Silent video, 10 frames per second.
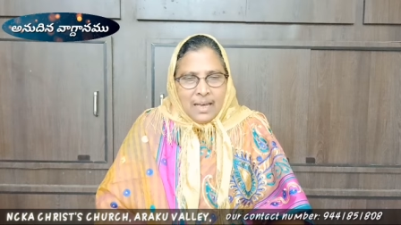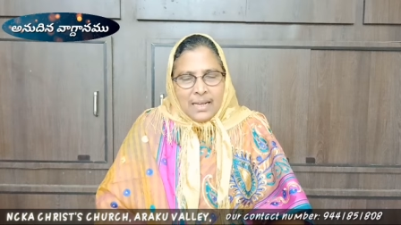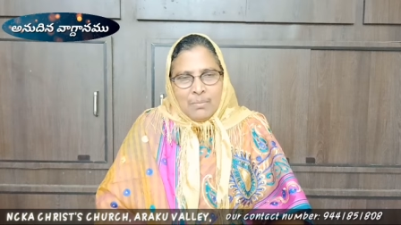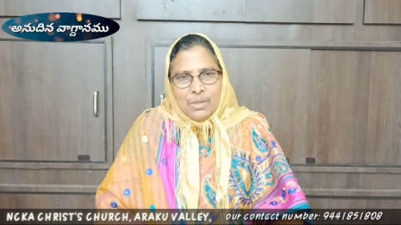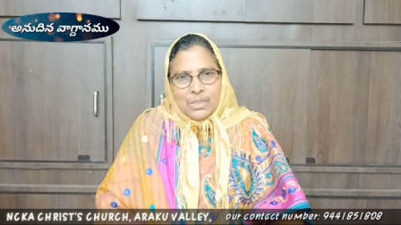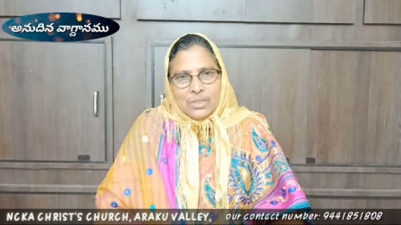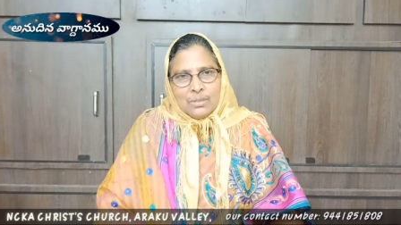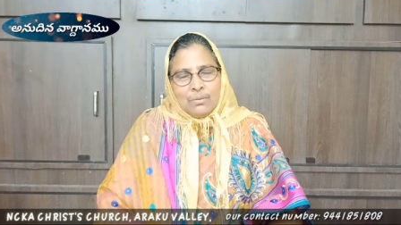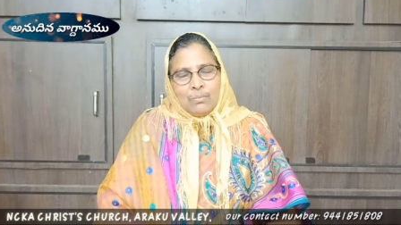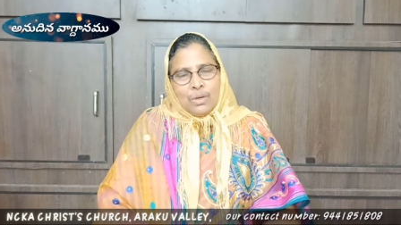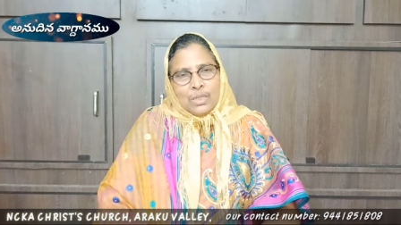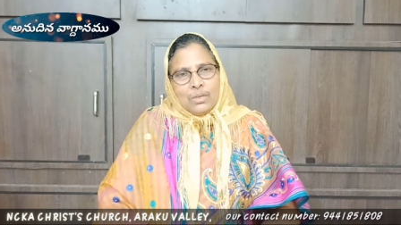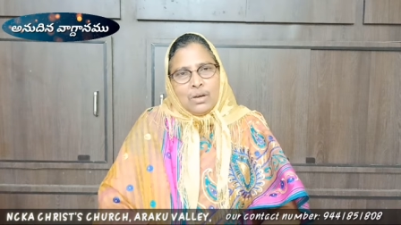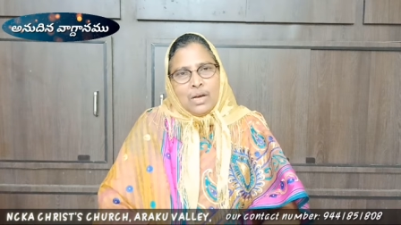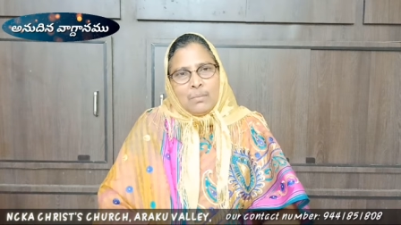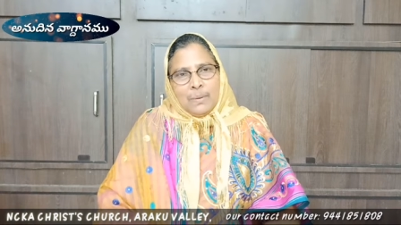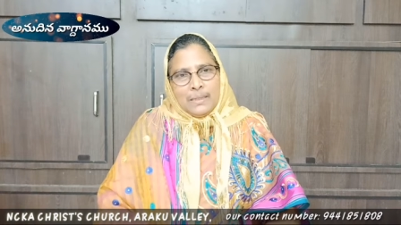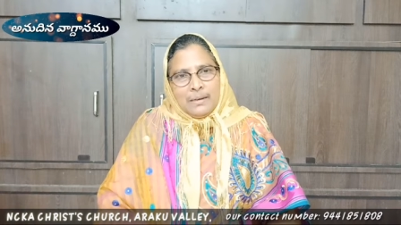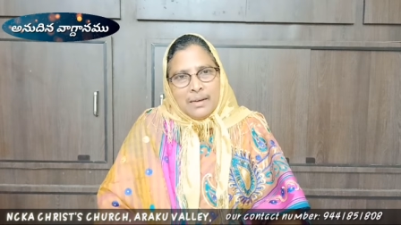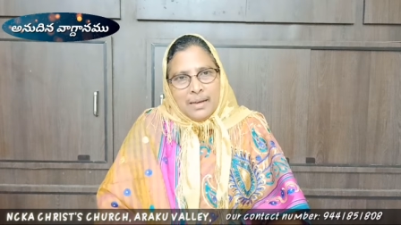అలాగే మొదటి మొదటి వ్యవహార
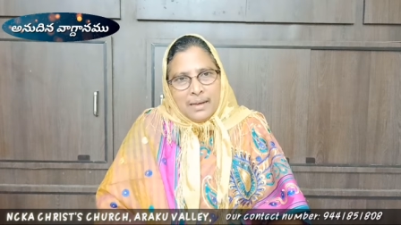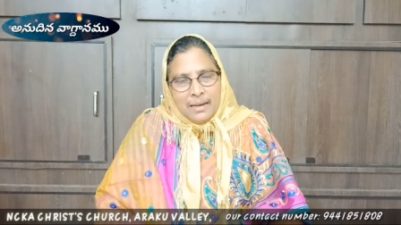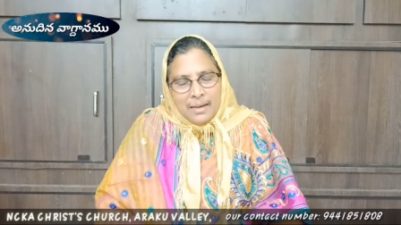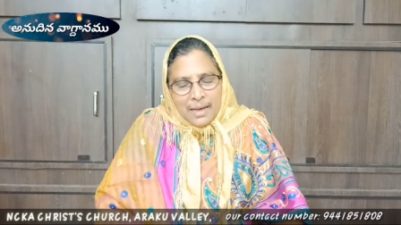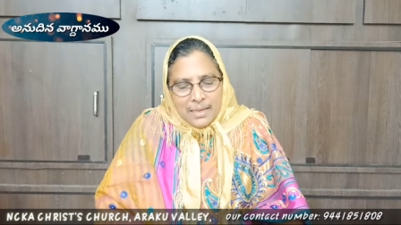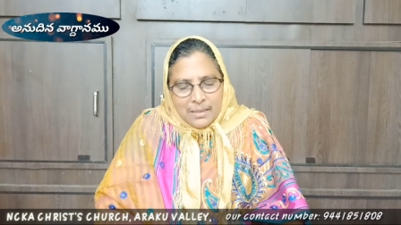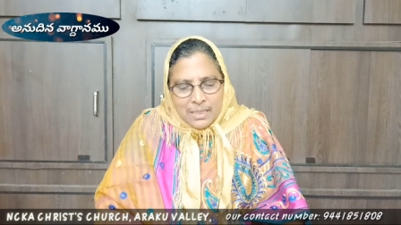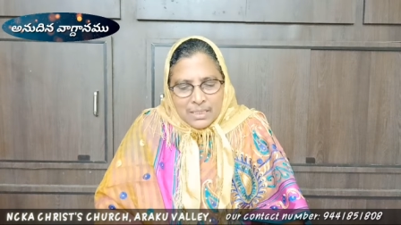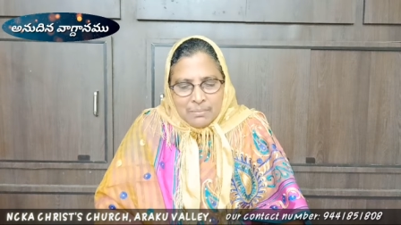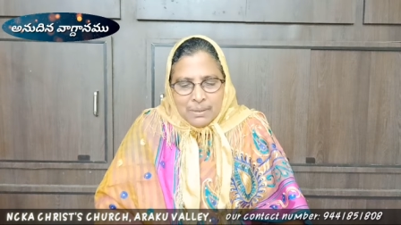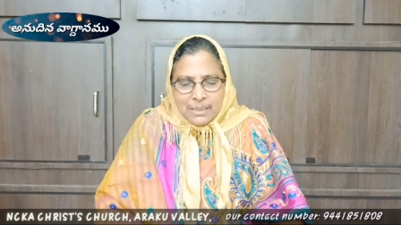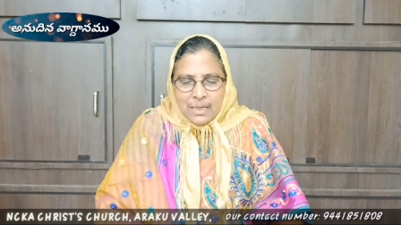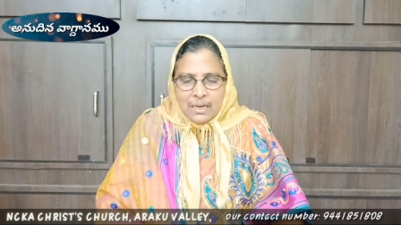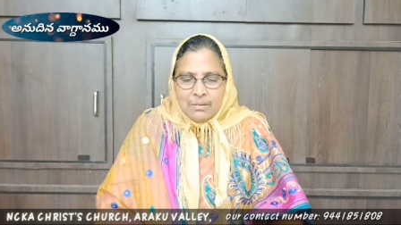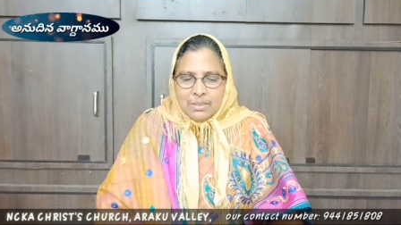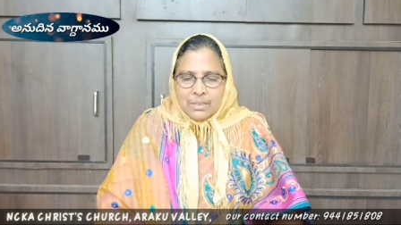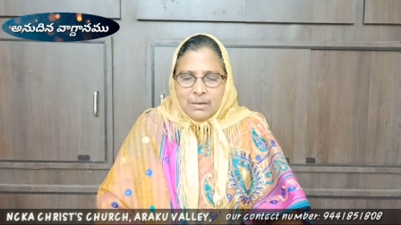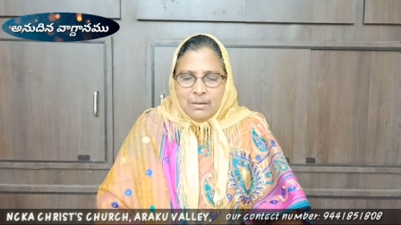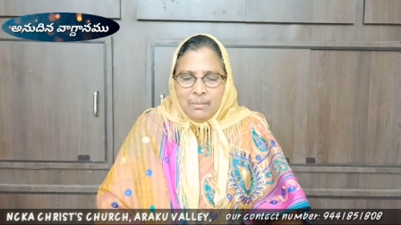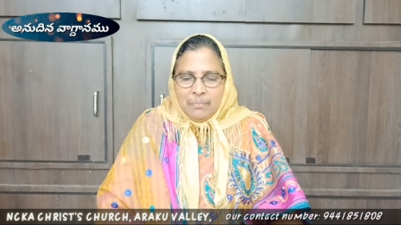పత్రిక ఐదాధ్యం పద్నాలుగో
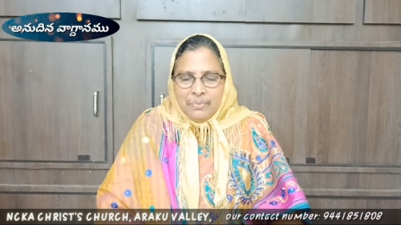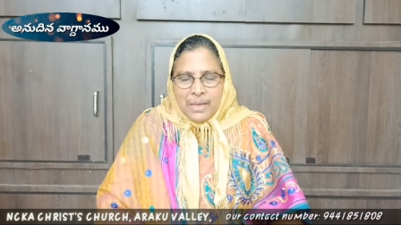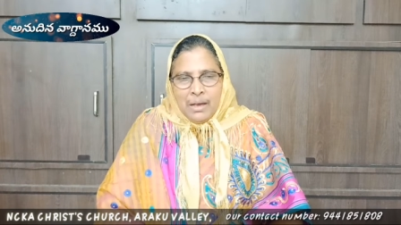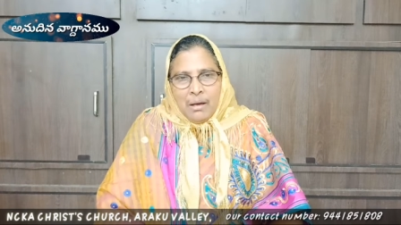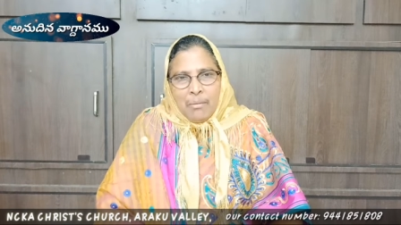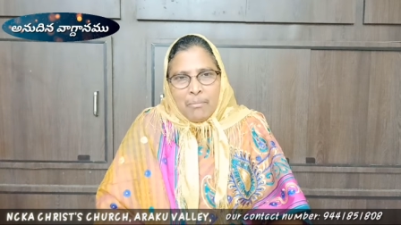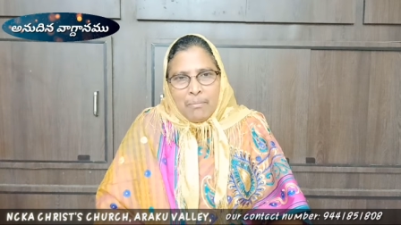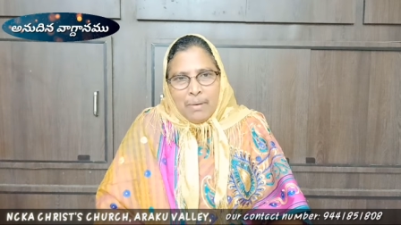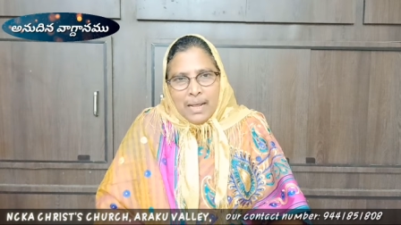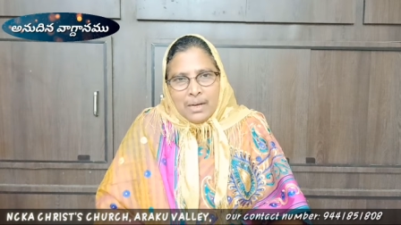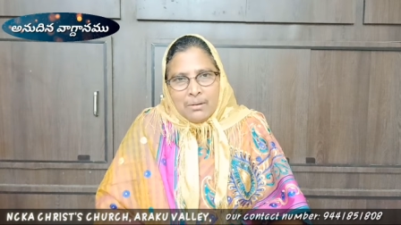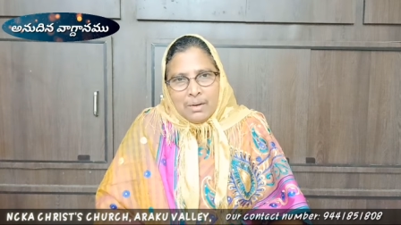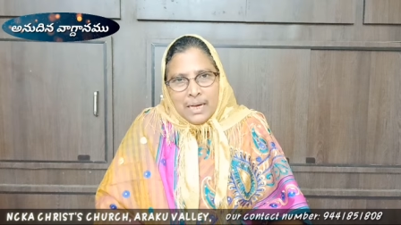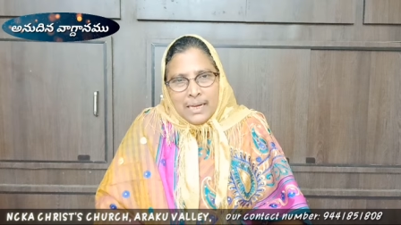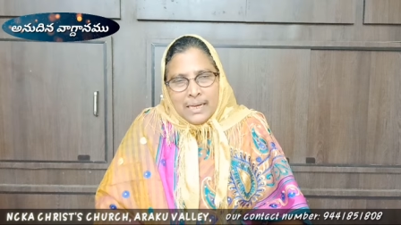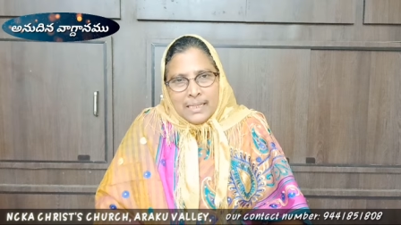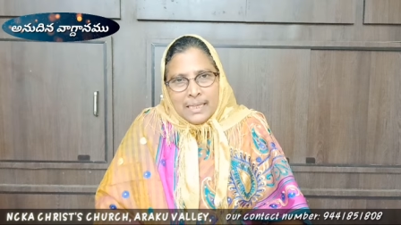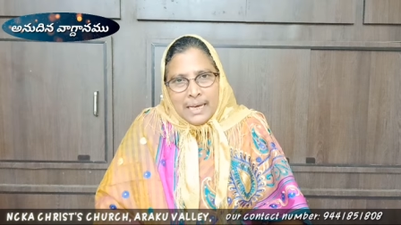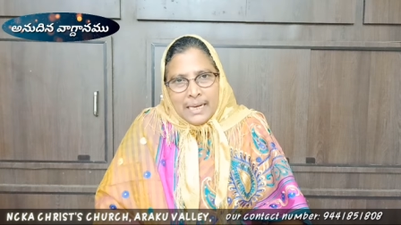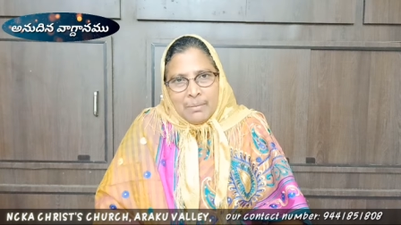వచనంలో మనకు కలిగిన
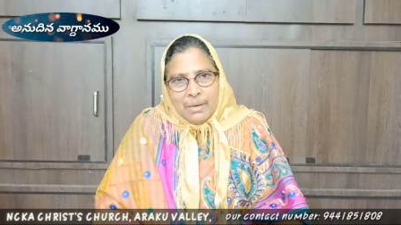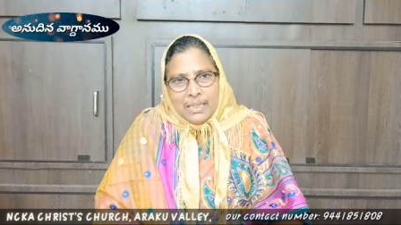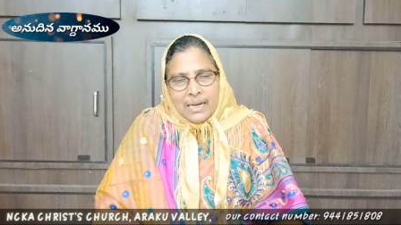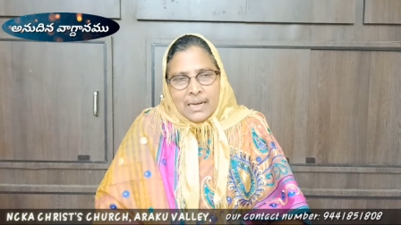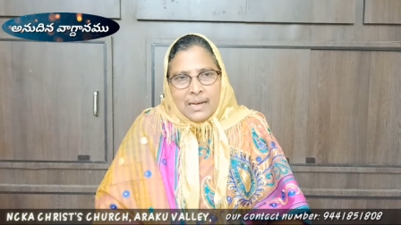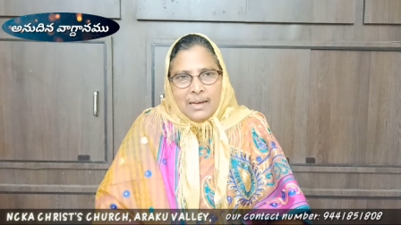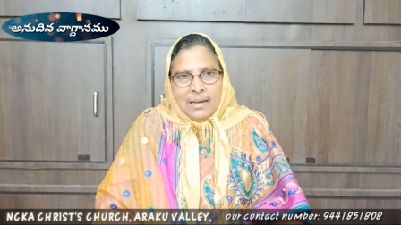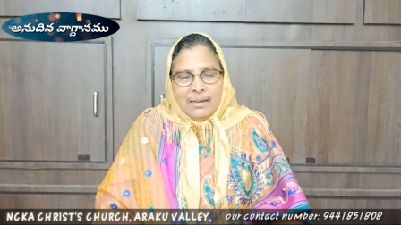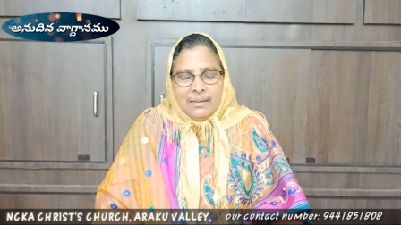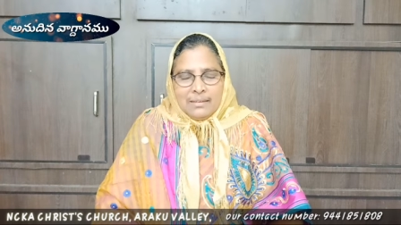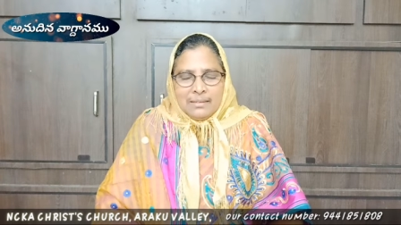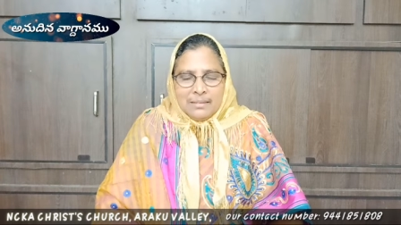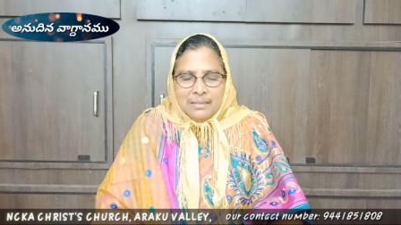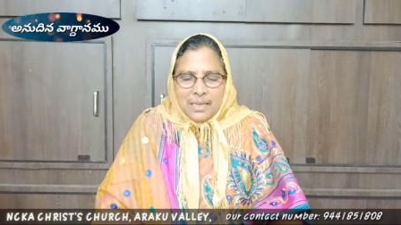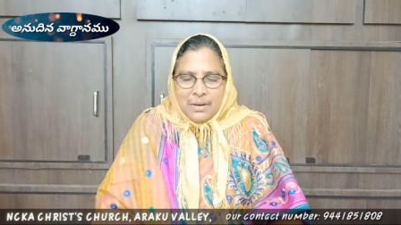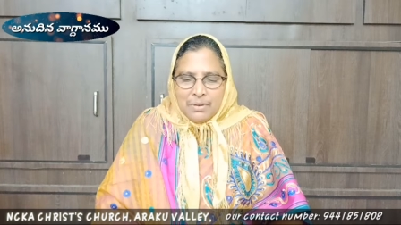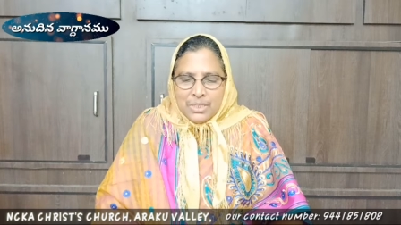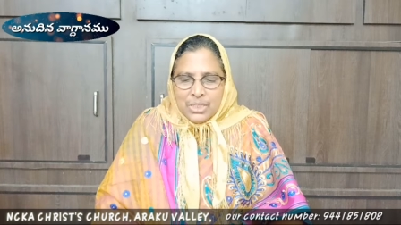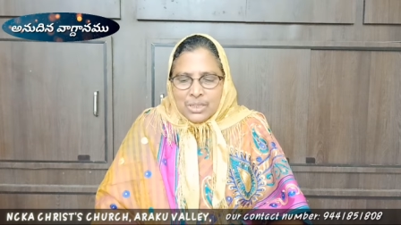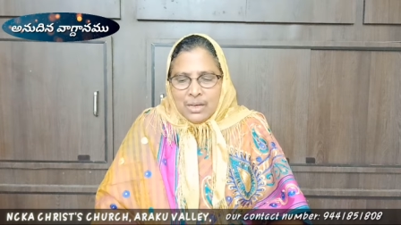ధైర్యం ఏదనగా
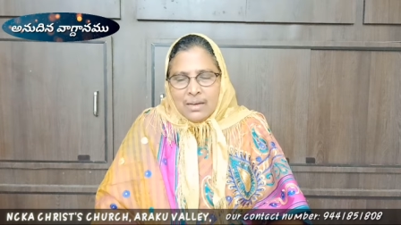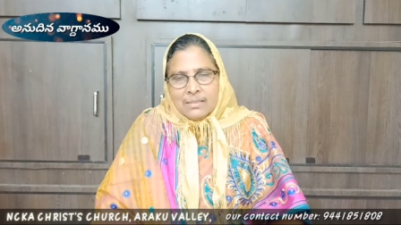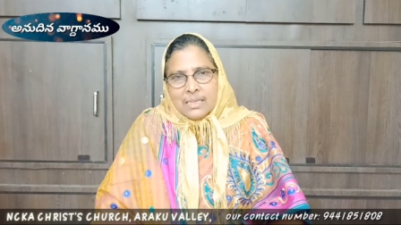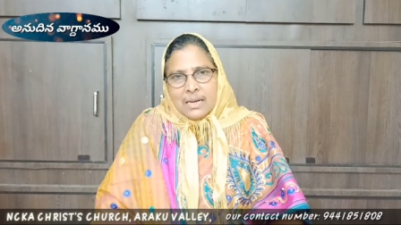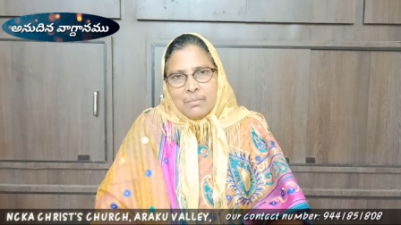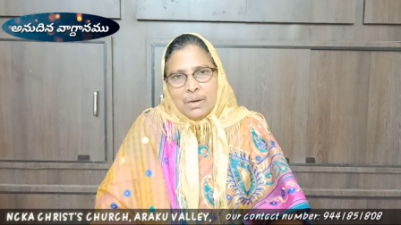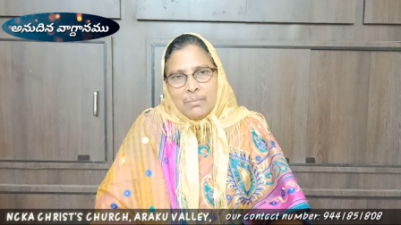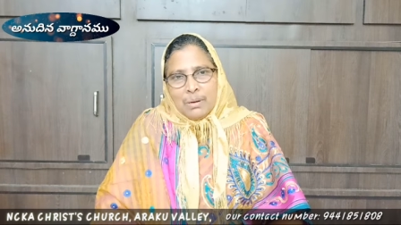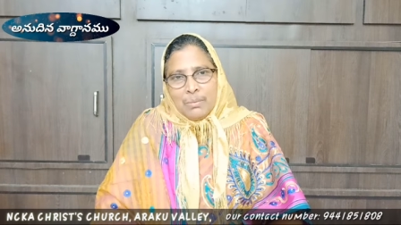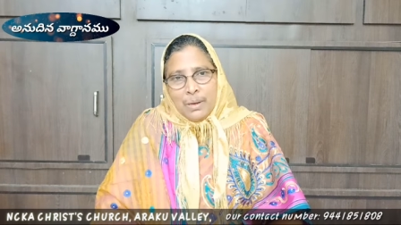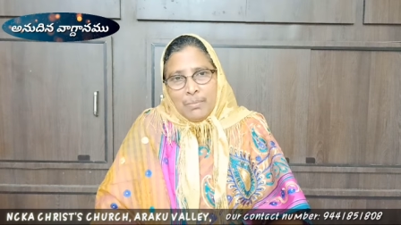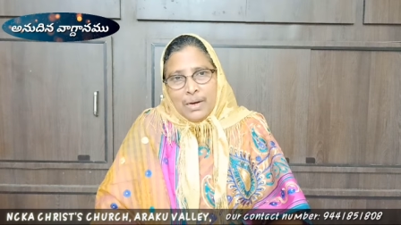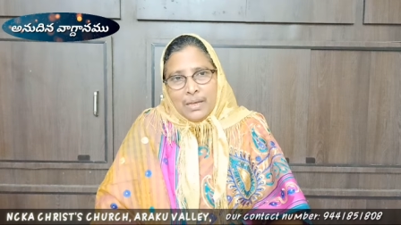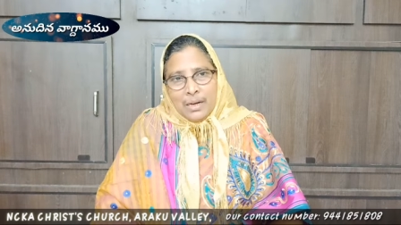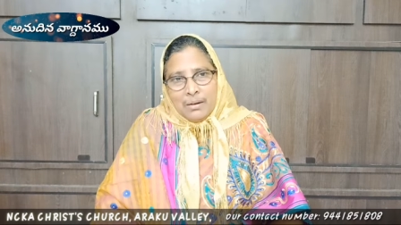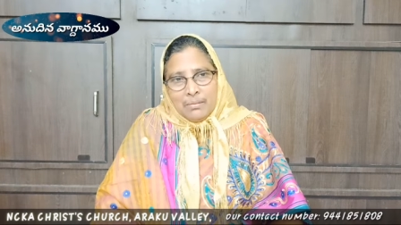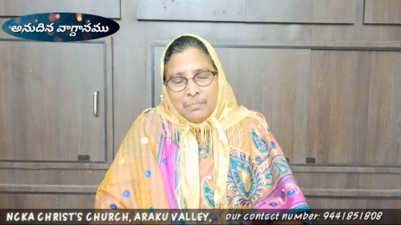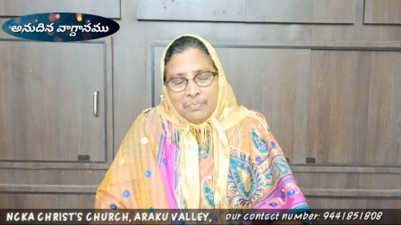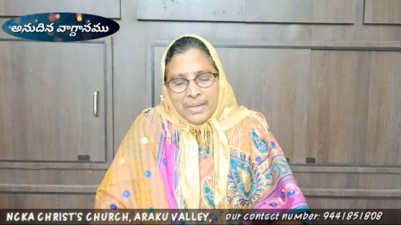దేవుని చిత్తానుసారంగా మనం ఏమి అడిగినాను